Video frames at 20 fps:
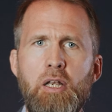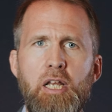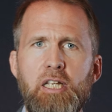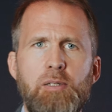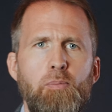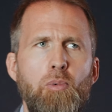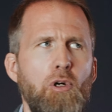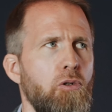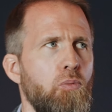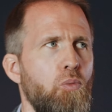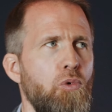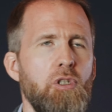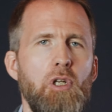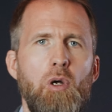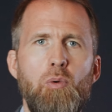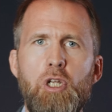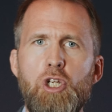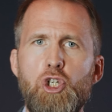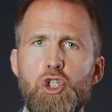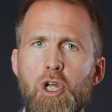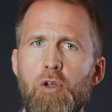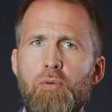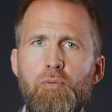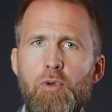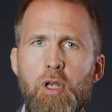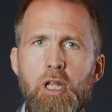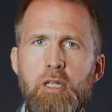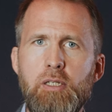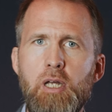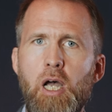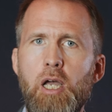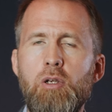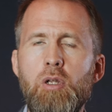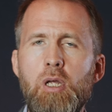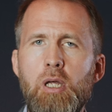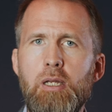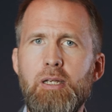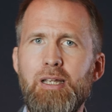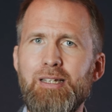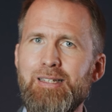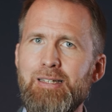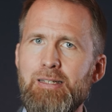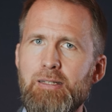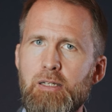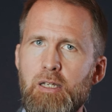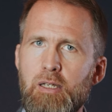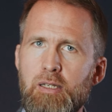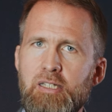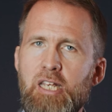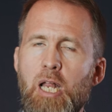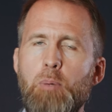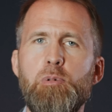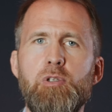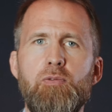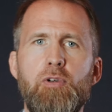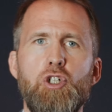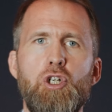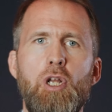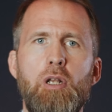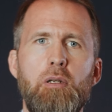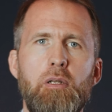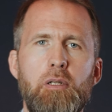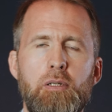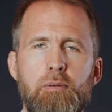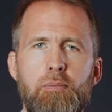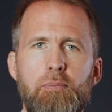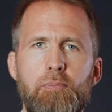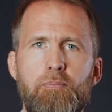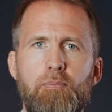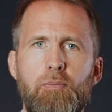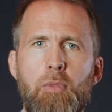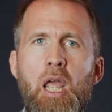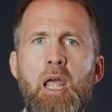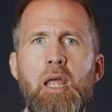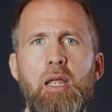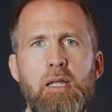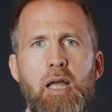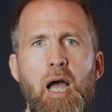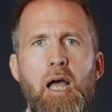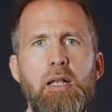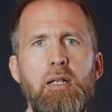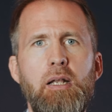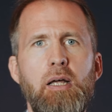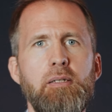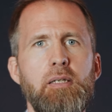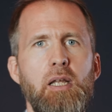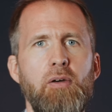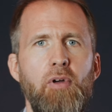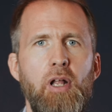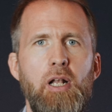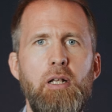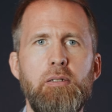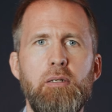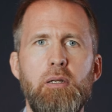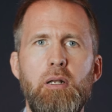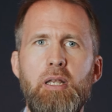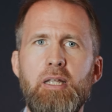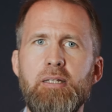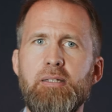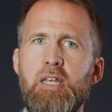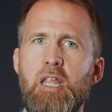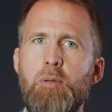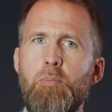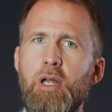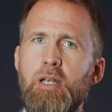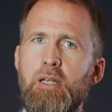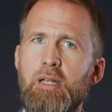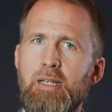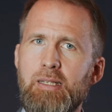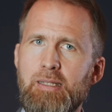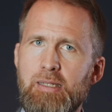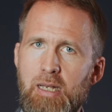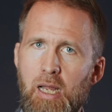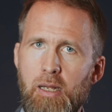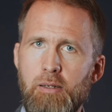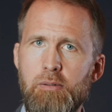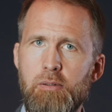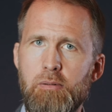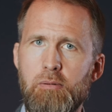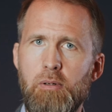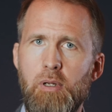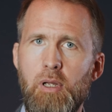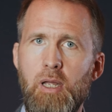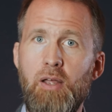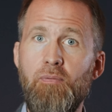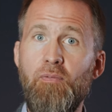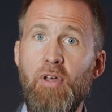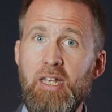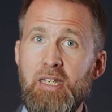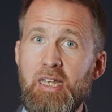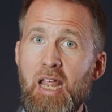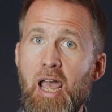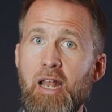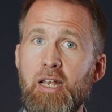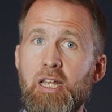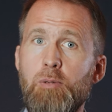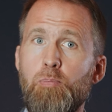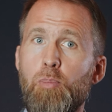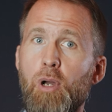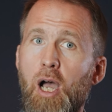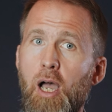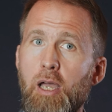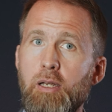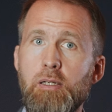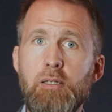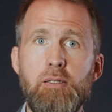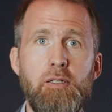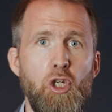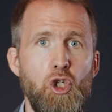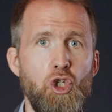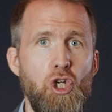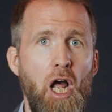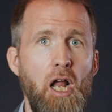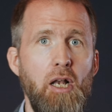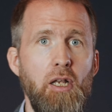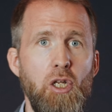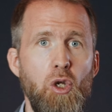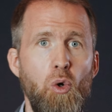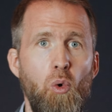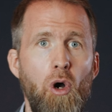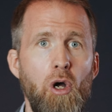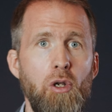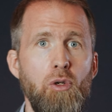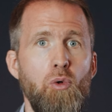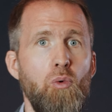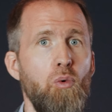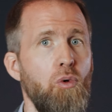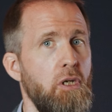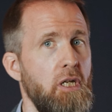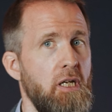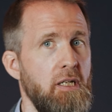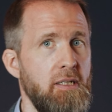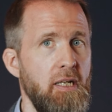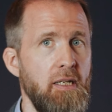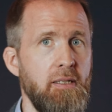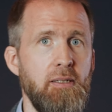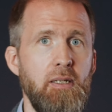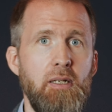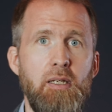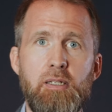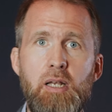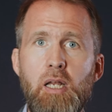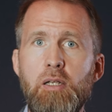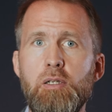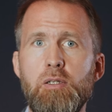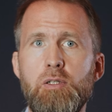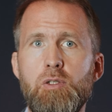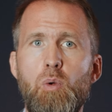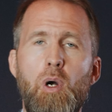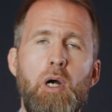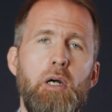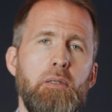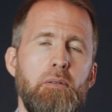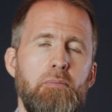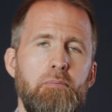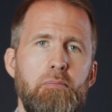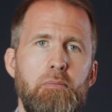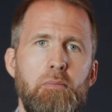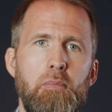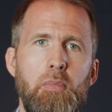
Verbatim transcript: Das muss auch nicht schriftlich sein, es ist selbstverständlich. Kein Land der Welt lässt jemanden ins Land, wenn der nicht bereit ist, die staatliche Ordnung und die Gesetze des Landes zu achten.